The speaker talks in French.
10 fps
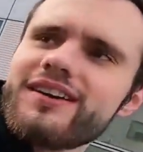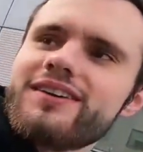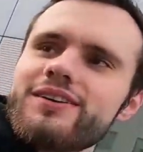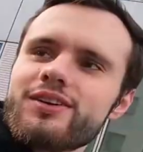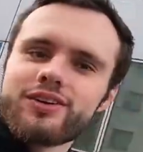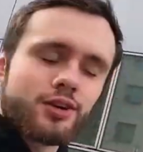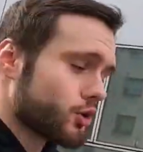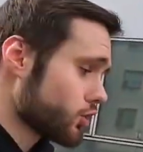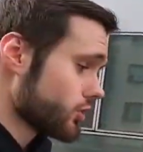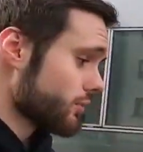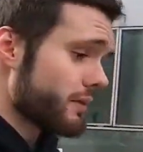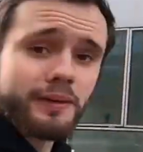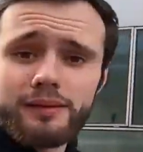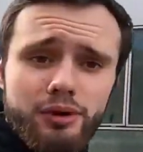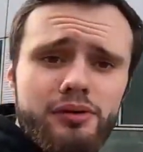C'est validé ou pas le spot bah,
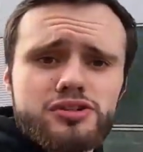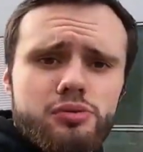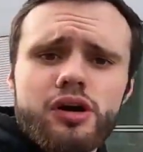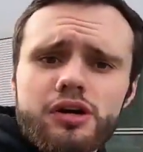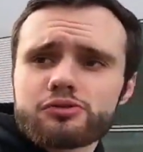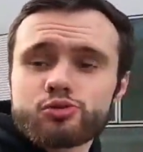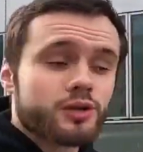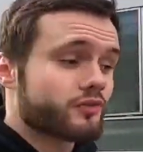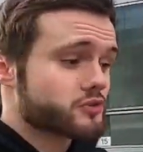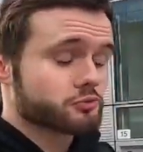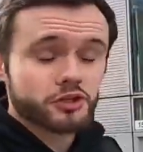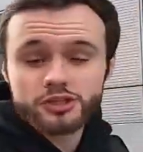apparemment, ouais, c'est carré. Hein. Tout le monde a fait son